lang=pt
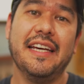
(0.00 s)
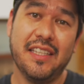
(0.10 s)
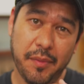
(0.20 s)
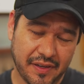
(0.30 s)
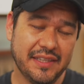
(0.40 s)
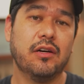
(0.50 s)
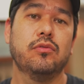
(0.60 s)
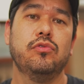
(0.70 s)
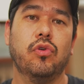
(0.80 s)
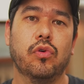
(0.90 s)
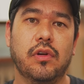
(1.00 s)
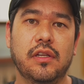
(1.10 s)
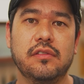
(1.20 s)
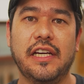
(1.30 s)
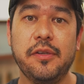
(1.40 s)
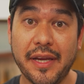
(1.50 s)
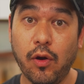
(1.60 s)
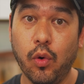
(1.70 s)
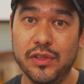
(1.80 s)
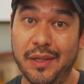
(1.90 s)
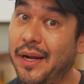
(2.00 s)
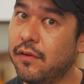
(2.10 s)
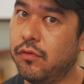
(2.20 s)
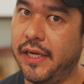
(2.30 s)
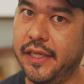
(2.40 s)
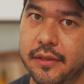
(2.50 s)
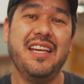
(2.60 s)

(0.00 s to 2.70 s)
E aí também vai estar tá com desconto lá no site porque hoje é Black Friday.